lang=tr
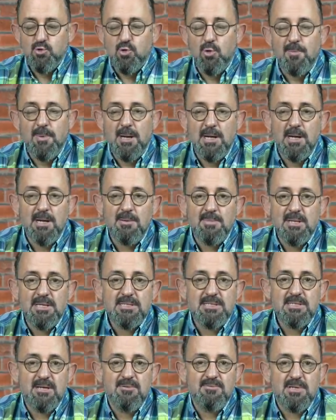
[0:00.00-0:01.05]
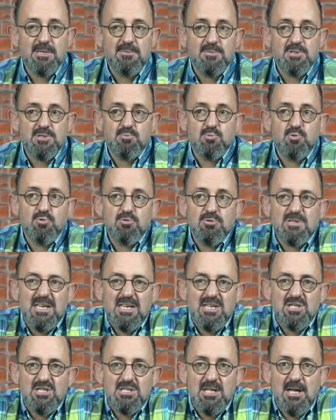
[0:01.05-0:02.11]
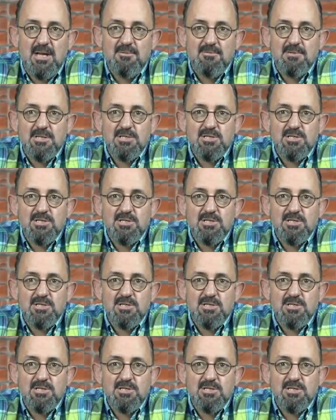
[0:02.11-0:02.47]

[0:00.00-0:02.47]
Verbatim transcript: toparlamayı sevdiğimiz bu değişler var.